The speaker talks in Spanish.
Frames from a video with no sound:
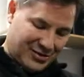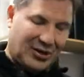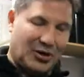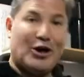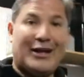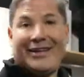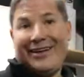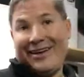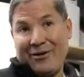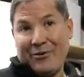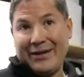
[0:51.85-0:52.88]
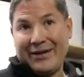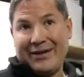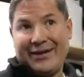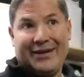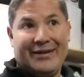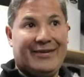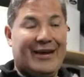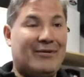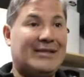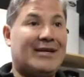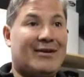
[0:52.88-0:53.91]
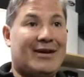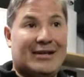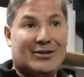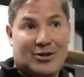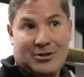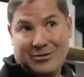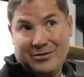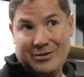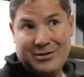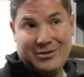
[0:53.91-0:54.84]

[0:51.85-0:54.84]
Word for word: Yo tengo que tener en cuenta que si hago esa variación,